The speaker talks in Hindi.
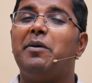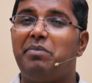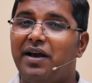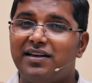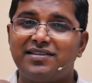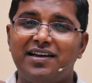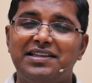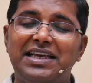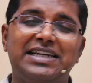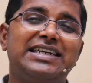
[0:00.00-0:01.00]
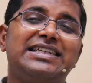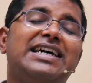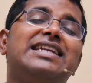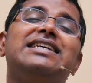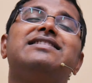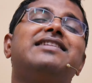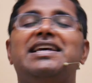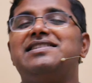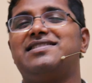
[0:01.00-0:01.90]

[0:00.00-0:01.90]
पैसा देकर खरीद नहीं